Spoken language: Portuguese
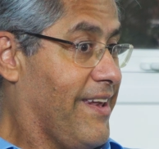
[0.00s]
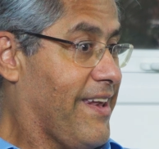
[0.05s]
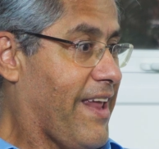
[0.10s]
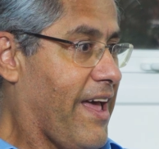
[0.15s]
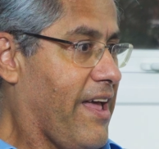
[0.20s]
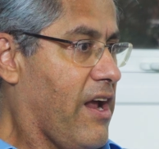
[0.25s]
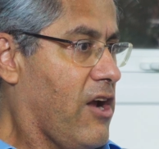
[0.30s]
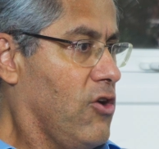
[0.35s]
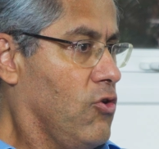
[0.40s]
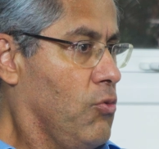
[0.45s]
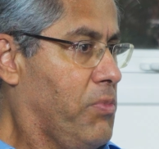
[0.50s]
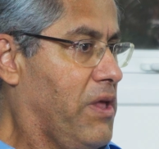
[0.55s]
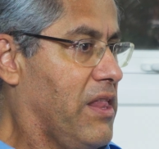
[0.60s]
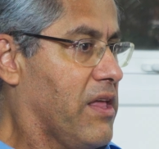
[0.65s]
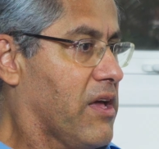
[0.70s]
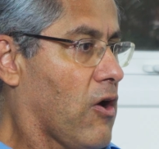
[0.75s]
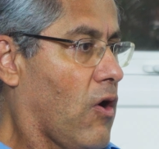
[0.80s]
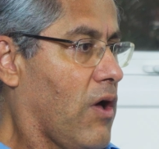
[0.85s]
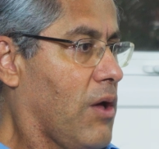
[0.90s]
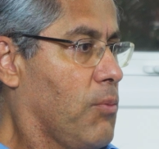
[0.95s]
Na hernia
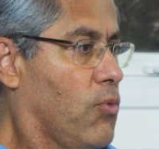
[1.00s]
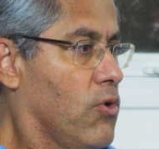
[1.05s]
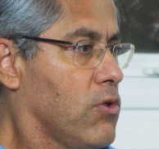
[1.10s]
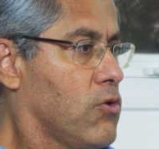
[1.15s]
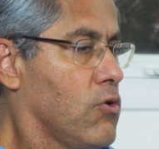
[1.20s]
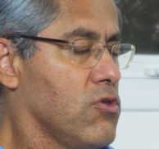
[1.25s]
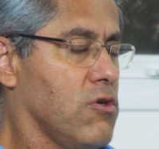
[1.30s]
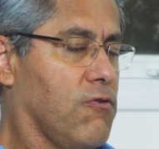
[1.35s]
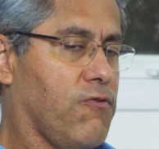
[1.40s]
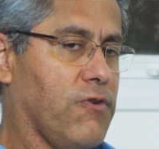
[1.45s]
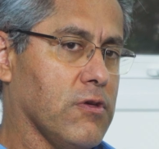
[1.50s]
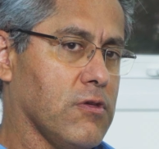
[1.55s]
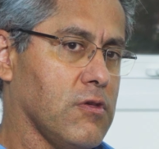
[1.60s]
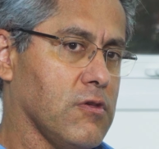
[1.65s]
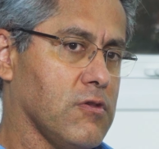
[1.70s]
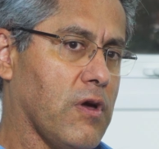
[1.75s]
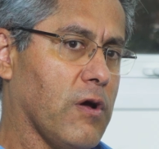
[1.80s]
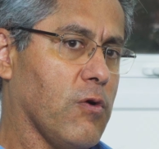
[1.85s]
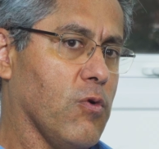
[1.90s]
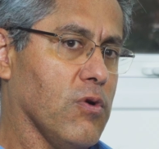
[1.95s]
umbilical é muito
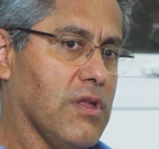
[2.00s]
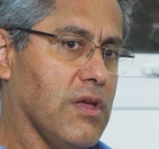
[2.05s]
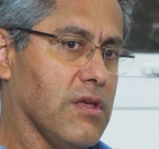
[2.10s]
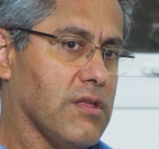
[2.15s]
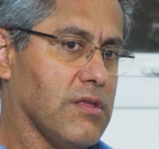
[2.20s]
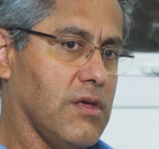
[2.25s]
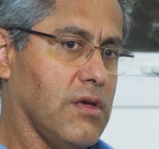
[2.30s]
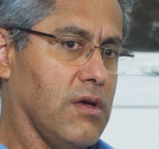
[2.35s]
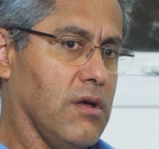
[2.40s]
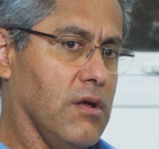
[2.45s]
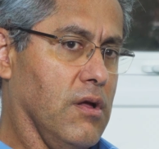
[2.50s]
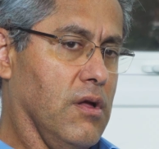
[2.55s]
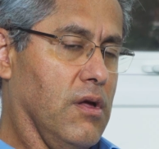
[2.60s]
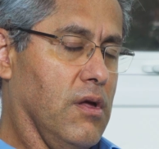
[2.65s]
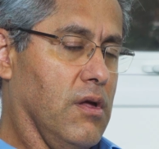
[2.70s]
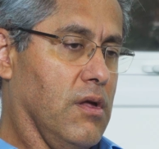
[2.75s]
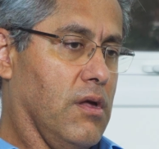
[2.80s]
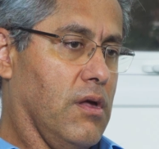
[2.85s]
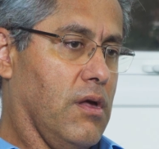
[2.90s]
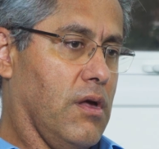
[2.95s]
difícil isso acontecer,
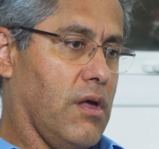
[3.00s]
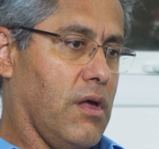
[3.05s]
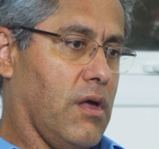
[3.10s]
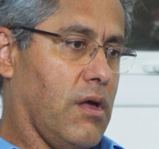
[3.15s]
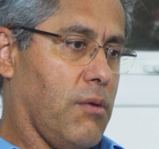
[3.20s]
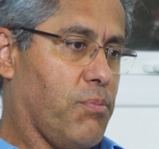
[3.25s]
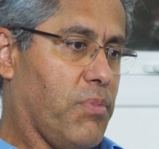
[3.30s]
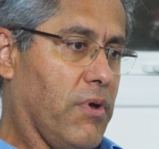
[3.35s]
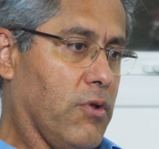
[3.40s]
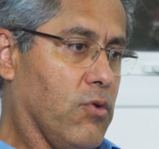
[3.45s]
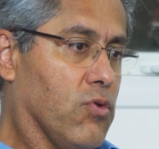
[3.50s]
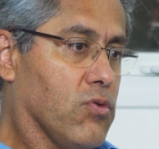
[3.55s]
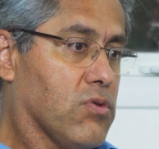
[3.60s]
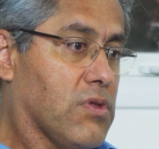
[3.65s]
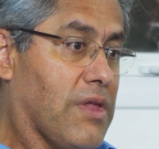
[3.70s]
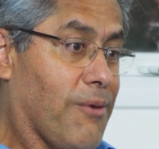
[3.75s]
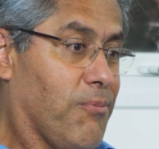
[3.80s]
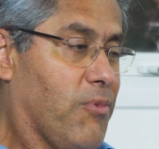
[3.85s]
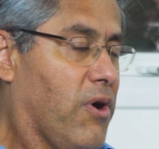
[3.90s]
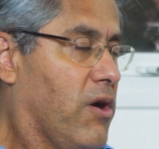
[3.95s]
é, pelo
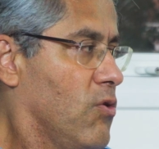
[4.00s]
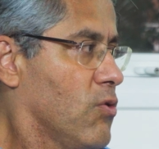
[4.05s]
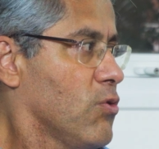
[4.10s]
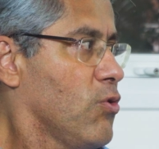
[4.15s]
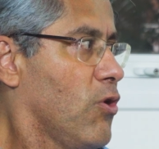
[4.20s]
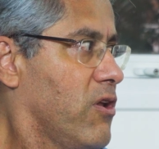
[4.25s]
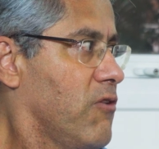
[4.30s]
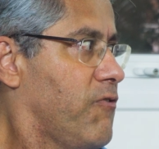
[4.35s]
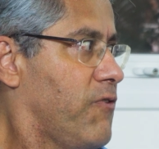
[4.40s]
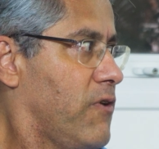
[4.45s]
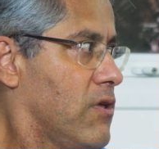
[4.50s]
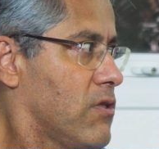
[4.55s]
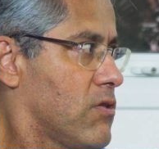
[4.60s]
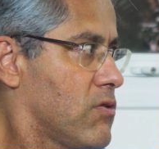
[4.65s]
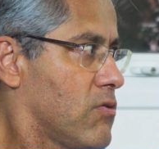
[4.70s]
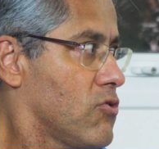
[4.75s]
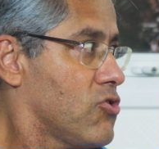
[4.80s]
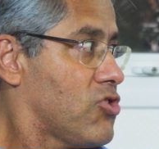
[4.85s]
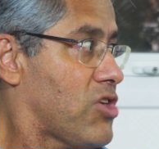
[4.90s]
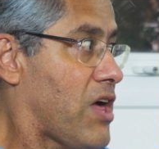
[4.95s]
tamanho do
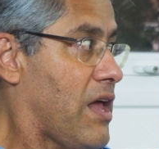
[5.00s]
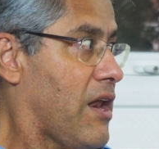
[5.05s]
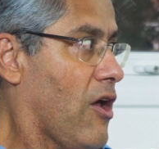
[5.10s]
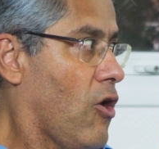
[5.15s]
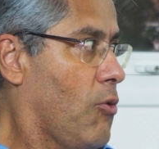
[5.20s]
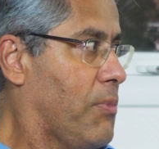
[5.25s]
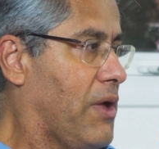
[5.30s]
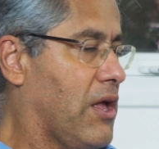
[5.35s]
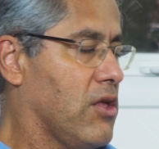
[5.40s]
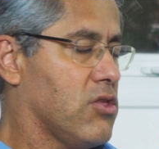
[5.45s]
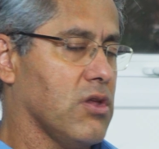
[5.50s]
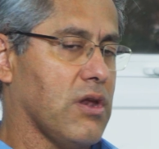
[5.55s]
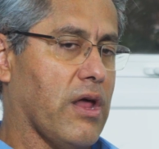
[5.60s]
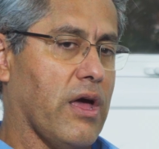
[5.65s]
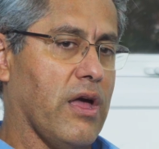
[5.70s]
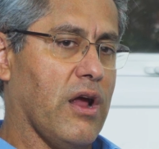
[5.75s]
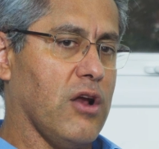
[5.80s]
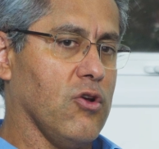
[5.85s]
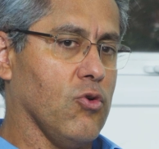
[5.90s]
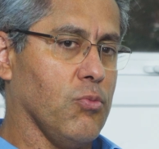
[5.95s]
orifício. Geralmente
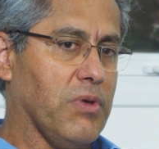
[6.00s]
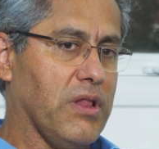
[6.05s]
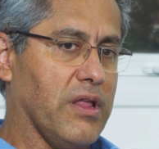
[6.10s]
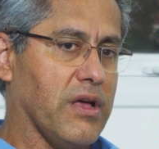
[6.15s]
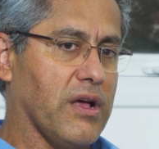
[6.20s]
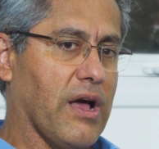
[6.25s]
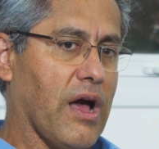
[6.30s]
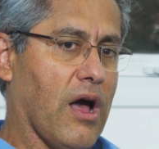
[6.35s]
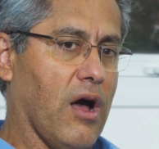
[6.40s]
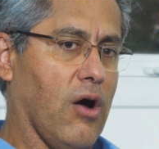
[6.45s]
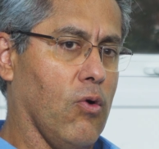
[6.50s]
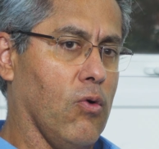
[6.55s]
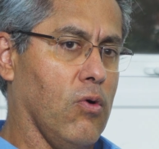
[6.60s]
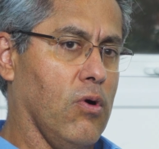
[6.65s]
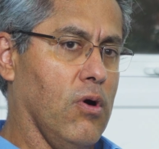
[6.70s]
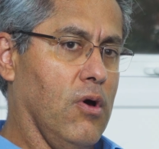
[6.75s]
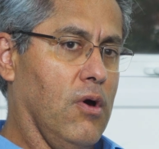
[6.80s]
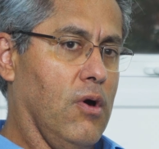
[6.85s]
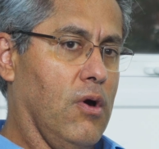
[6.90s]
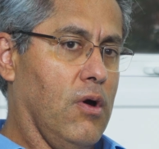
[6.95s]
na hernia
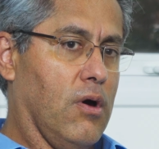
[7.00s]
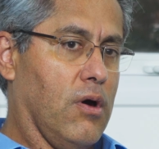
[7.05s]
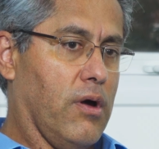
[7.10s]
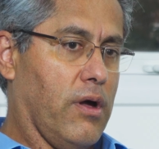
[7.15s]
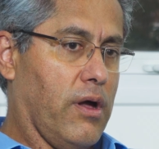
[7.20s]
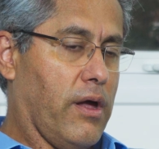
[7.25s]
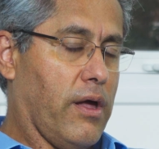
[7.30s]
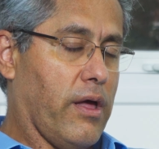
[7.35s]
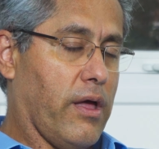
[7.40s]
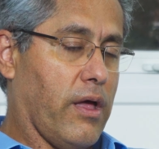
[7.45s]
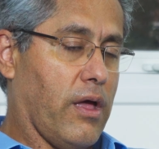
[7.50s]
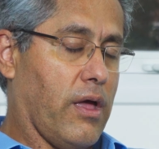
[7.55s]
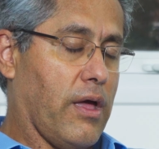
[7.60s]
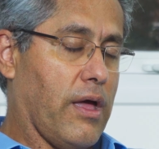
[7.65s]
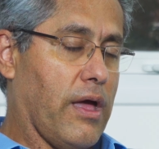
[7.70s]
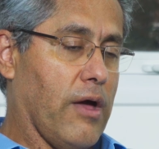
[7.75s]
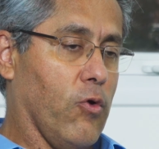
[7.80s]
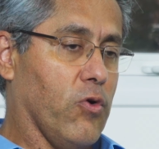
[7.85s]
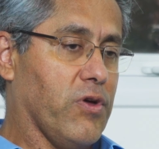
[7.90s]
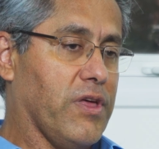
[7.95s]
umbilical
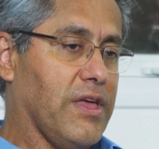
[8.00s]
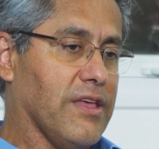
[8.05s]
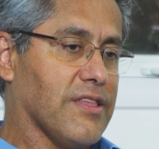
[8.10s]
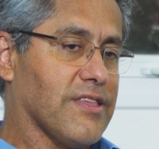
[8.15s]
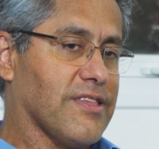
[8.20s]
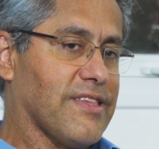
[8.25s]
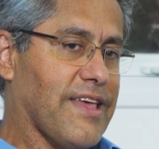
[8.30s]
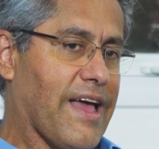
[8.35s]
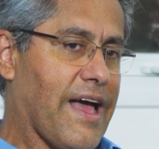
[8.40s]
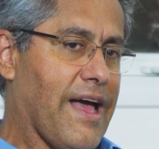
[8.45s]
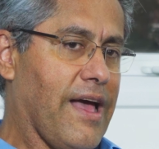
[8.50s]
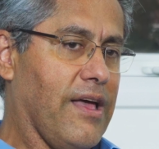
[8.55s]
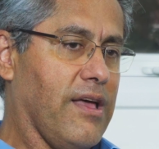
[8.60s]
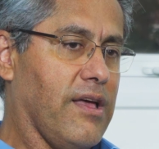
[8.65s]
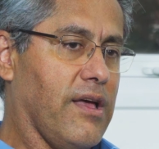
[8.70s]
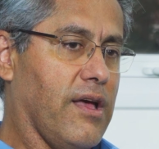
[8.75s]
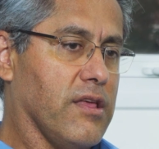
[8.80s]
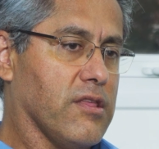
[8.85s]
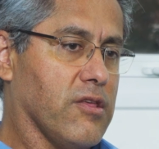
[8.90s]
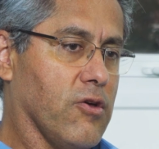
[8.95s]
é, é, o que
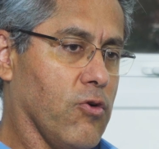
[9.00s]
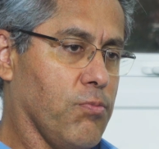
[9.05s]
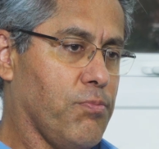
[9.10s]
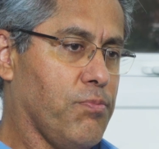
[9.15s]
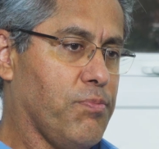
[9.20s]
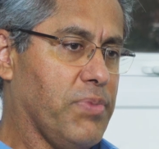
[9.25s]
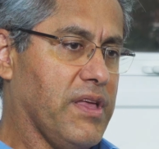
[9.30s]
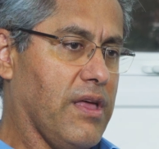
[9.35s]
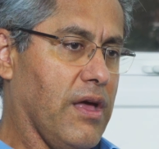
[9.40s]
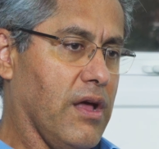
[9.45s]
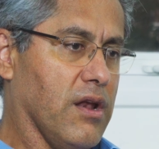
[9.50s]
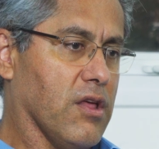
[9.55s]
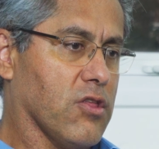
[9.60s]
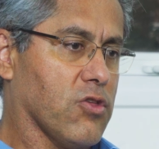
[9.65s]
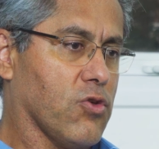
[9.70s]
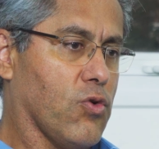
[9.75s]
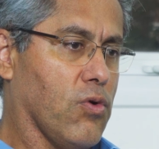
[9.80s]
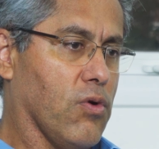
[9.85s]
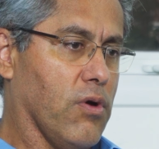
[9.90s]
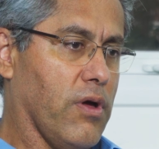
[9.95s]
sai é, são
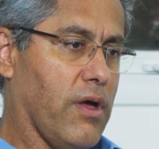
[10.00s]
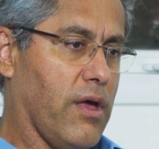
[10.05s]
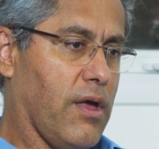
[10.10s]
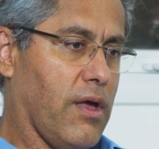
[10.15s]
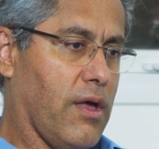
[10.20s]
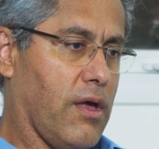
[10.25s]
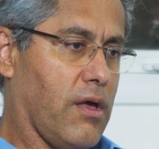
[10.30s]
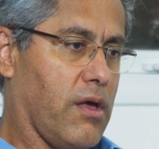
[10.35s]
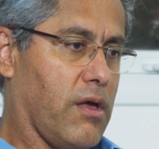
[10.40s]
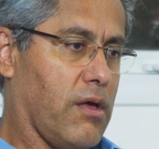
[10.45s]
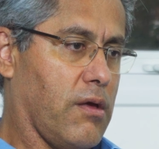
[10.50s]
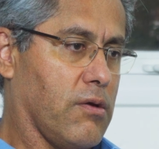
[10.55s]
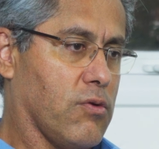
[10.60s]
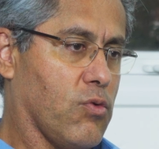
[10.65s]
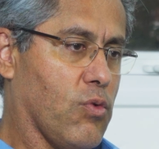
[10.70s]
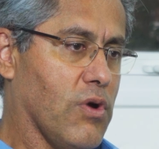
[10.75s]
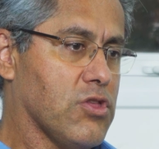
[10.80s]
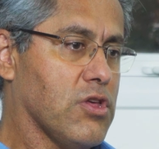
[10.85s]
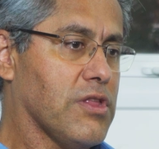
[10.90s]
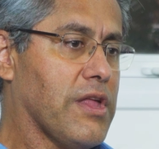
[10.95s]
pequenas é,
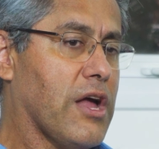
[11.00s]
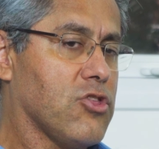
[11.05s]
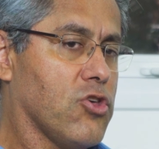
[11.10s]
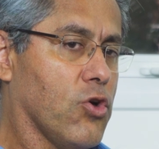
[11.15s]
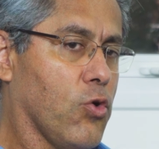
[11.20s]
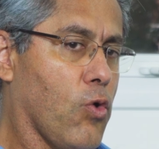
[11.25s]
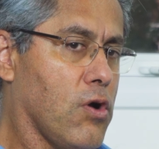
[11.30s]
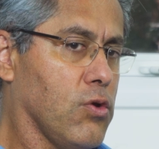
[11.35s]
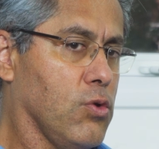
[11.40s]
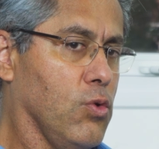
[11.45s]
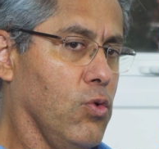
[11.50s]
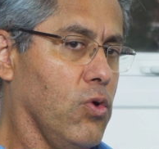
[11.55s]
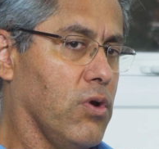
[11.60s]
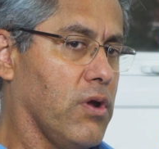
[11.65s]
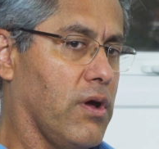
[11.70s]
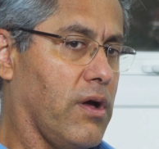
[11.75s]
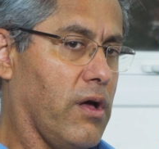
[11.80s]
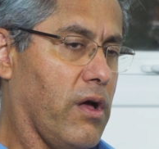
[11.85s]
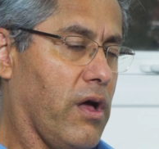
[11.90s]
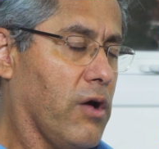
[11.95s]
quantidades de
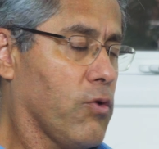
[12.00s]
gordura.